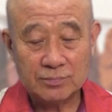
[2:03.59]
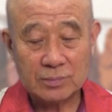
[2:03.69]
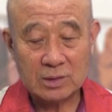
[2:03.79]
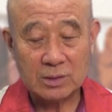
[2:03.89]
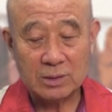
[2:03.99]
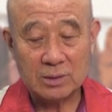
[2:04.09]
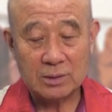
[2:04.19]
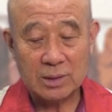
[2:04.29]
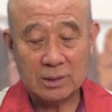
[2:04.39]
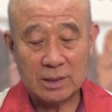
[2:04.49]
그
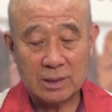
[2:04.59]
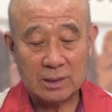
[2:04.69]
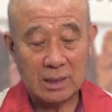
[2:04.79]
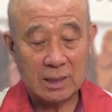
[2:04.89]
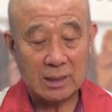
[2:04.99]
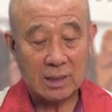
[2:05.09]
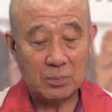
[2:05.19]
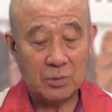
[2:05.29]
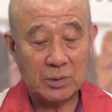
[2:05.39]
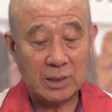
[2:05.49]
제자인 나나
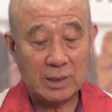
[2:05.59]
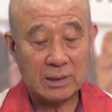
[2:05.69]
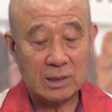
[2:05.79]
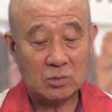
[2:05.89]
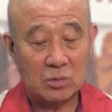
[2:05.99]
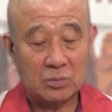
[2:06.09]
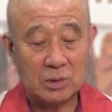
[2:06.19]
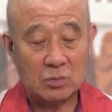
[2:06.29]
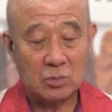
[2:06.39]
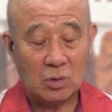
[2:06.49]
뽀니까 장로
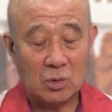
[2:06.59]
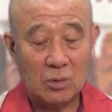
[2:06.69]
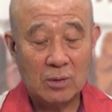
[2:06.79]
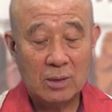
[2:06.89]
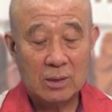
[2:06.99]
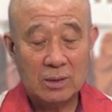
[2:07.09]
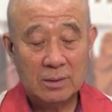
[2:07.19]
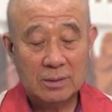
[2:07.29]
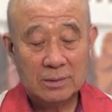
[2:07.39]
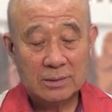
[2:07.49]
비구도
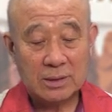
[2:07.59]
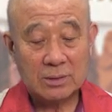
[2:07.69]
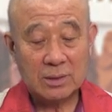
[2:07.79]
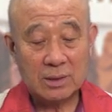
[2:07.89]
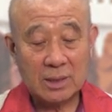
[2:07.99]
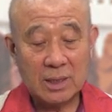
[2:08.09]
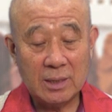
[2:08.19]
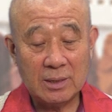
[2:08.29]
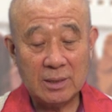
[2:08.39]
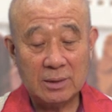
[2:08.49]
이제 그때
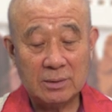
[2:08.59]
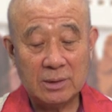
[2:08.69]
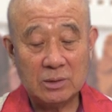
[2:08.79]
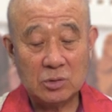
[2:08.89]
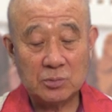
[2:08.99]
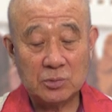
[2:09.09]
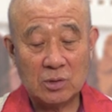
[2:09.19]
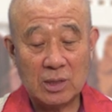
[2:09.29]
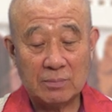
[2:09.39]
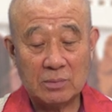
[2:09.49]
캔디의
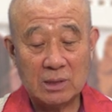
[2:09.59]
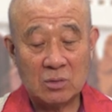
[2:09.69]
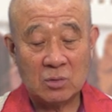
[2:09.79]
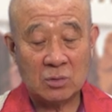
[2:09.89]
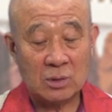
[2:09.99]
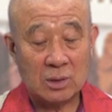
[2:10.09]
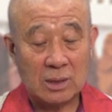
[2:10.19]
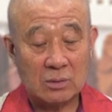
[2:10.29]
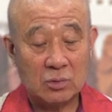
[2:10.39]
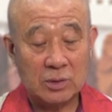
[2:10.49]
숲속 암자로
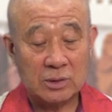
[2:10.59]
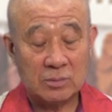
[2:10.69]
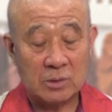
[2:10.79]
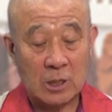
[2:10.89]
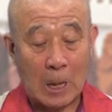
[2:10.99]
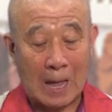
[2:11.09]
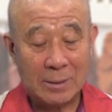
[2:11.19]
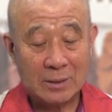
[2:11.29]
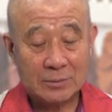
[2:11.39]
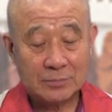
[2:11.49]
옮겨간 후였습니다.
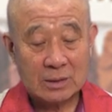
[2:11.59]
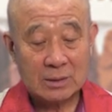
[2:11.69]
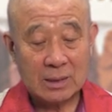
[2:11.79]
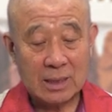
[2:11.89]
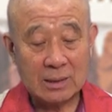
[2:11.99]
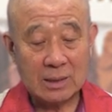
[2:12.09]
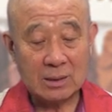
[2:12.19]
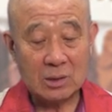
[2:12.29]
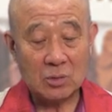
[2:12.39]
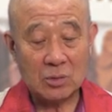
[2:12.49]

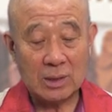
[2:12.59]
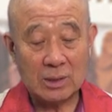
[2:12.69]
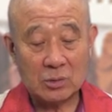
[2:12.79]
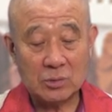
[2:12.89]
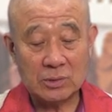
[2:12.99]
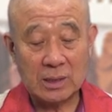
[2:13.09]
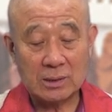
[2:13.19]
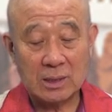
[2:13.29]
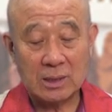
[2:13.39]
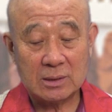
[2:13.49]
나냐 띠로카의
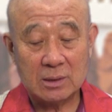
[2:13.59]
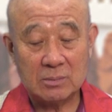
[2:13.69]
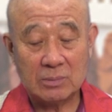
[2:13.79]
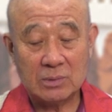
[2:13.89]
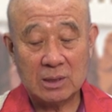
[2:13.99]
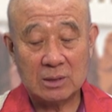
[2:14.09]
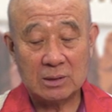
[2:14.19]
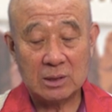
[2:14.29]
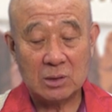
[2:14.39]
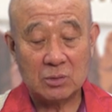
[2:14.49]
섬상자가 섬암자를
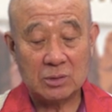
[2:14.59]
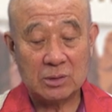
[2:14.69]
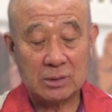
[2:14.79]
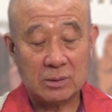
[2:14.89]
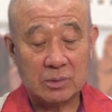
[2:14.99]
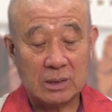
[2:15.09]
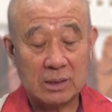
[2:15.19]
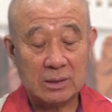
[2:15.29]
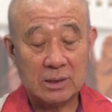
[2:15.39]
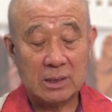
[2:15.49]
지키고
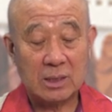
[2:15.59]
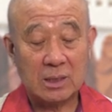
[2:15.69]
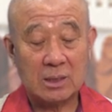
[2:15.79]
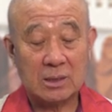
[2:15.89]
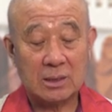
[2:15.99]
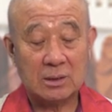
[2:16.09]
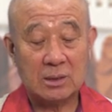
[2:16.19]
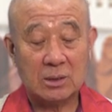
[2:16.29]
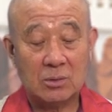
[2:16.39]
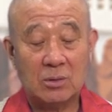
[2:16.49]
있었습니다. 스리랑카
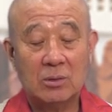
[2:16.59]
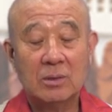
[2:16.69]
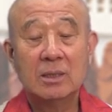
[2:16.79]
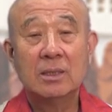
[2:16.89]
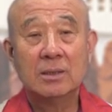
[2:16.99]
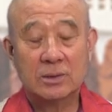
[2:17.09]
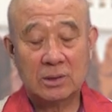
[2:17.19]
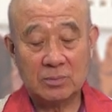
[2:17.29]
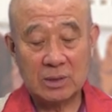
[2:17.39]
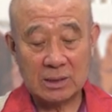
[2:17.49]
자체도
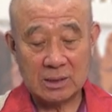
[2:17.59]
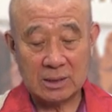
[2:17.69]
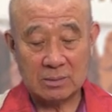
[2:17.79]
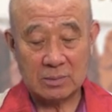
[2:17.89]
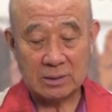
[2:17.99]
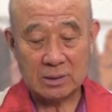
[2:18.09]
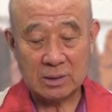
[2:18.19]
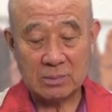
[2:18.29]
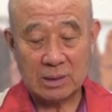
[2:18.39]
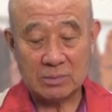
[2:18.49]
섬나라가이지만
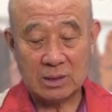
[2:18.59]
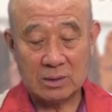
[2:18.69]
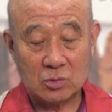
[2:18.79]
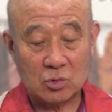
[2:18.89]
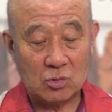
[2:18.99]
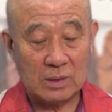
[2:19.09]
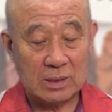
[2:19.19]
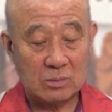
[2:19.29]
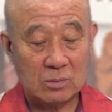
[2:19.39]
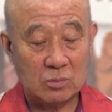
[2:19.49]
섬암자는
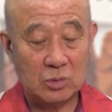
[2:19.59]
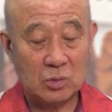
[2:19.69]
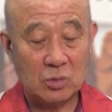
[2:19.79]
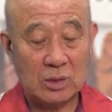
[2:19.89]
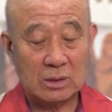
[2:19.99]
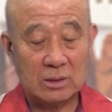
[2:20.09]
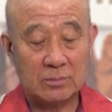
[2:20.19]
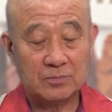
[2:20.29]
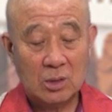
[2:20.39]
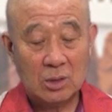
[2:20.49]
조그만 무인도
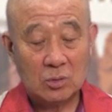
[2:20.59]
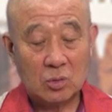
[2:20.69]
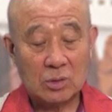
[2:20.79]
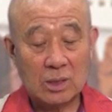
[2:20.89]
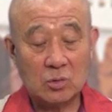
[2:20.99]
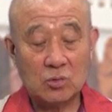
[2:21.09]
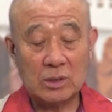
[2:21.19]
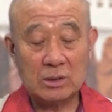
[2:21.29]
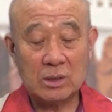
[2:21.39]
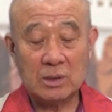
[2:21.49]
같은
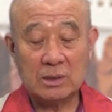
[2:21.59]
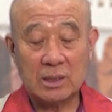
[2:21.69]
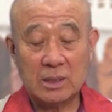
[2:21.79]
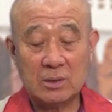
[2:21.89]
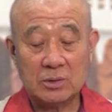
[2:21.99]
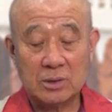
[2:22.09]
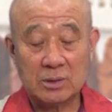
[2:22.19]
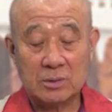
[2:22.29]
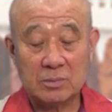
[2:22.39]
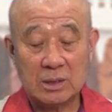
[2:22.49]
도단도와 섬에 자리하고
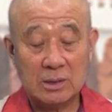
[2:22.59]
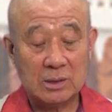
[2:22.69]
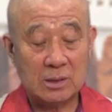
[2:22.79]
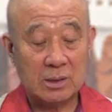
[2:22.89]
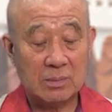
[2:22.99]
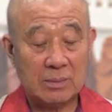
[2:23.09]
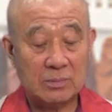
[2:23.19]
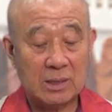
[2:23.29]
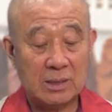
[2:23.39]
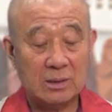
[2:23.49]
있었습니다. 이
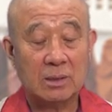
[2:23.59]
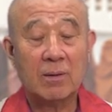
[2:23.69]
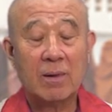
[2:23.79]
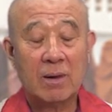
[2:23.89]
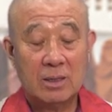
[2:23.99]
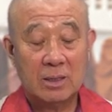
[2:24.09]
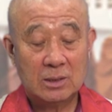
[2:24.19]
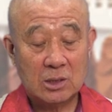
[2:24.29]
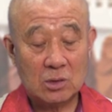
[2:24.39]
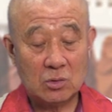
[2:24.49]
섬암자는
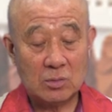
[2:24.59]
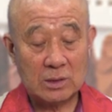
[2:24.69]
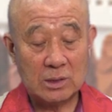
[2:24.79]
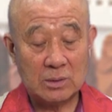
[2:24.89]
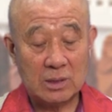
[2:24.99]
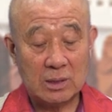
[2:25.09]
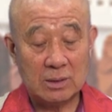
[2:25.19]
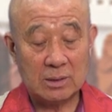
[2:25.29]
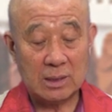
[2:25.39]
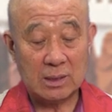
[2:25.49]

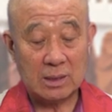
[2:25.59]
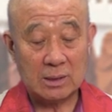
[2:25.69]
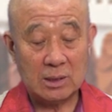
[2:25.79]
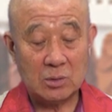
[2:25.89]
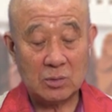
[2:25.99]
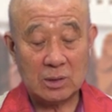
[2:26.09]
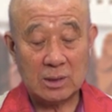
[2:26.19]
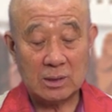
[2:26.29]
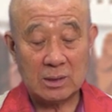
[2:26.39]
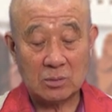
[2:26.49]
1911년 나나 띠로카
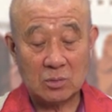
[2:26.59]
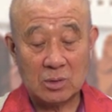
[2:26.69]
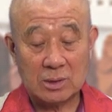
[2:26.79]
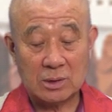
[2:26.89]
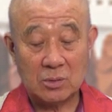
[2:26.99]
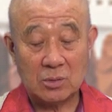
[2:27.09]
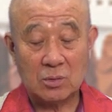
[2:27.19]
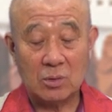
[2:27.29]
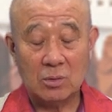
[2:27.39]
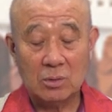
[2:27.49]
대장로가
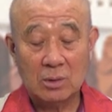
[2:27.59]
세웠고